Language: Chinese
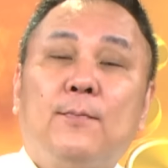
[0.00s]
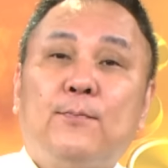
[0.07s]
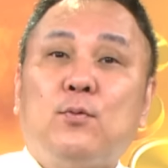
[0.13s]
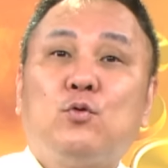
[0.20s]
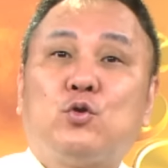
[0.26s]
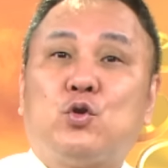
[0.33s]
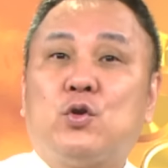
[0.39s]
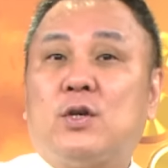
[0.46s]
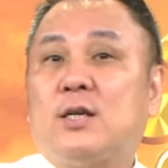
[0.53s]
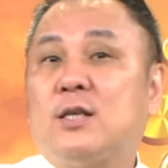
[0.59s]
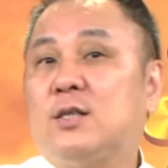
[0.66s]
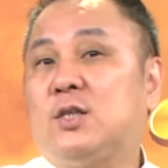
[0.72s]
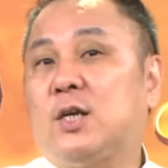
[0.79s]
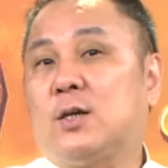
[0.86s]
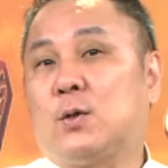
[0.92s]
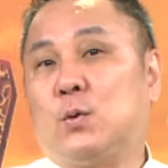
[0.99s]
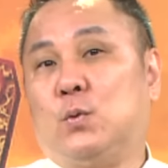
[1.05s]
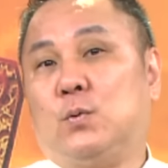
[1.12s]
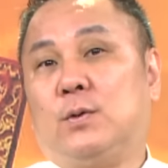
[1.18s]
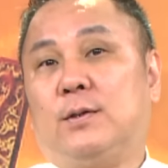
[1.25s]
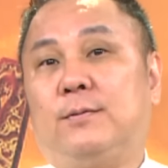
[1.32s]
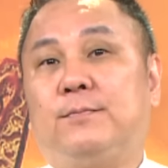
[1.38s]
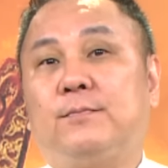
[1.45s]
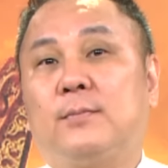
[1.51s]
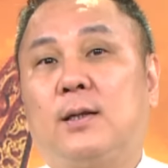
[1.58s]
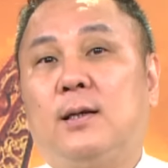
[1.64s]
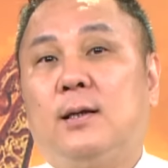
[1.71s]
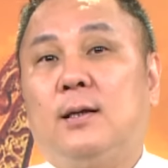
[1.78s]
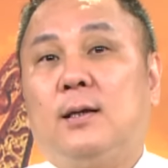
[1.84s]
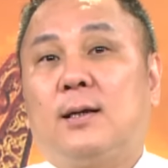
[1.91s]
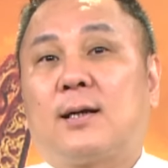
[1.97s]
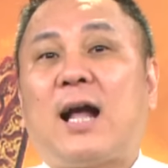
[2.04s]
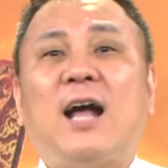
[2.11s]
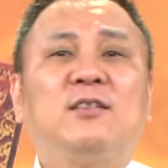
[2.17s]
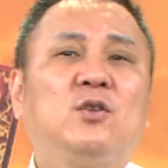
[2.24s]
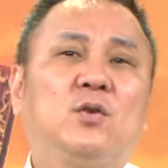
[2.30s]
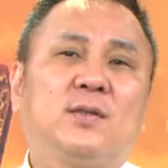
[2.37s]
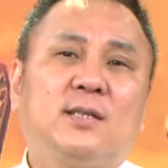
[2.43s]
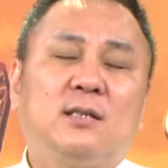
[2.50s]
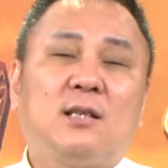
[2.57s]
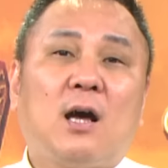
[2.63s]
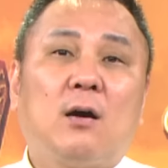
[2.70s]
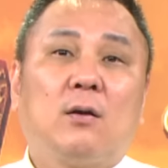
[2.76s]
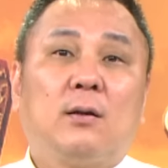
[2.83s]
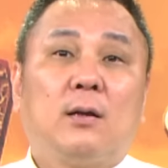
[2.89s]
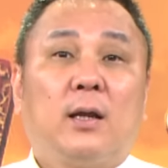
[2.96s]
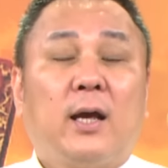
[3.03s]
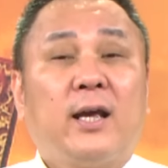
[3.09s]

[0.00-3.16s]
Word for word: 布局银建股了，看就知道。